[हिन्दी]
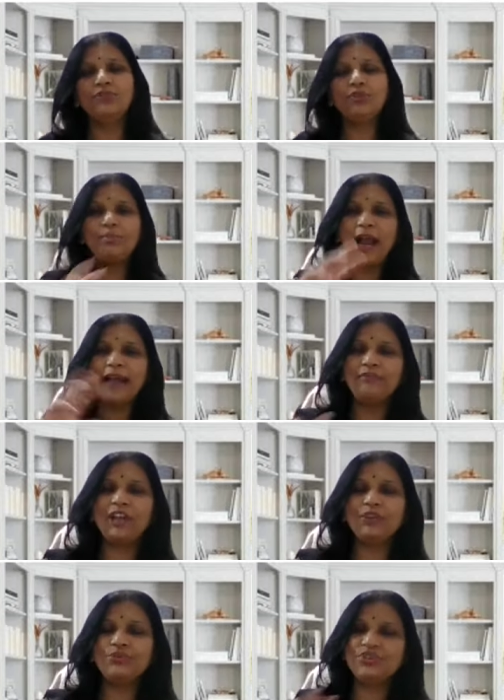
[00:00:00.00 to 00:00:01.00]
तो प्राण
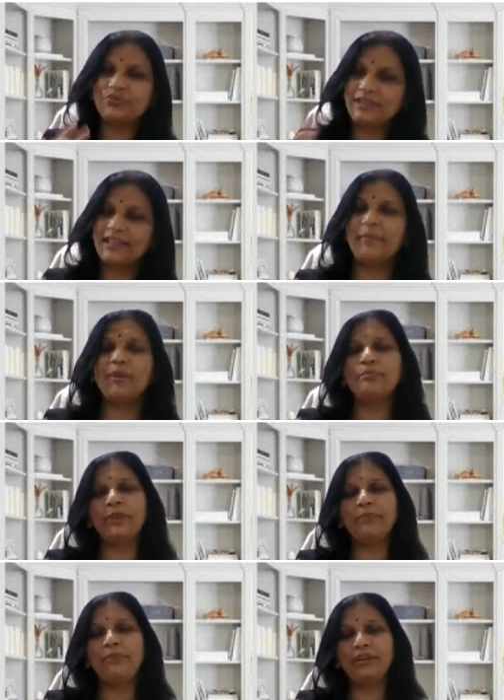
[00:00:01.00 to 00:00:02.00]
वायु श्वसन में
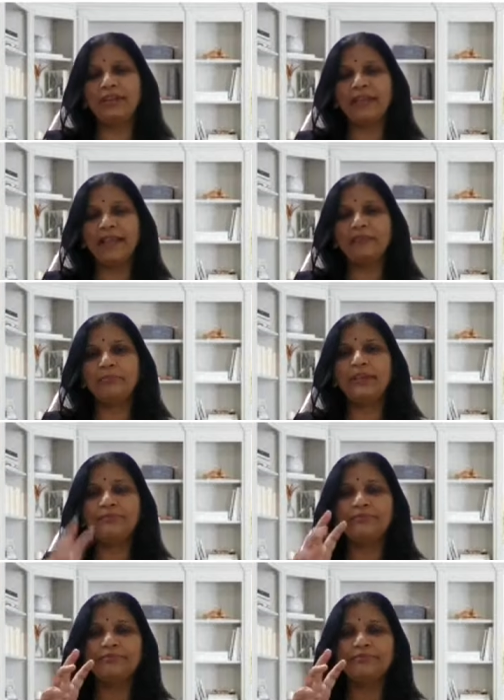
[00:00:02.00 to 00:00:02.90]
इंपॉर्टेंट है बट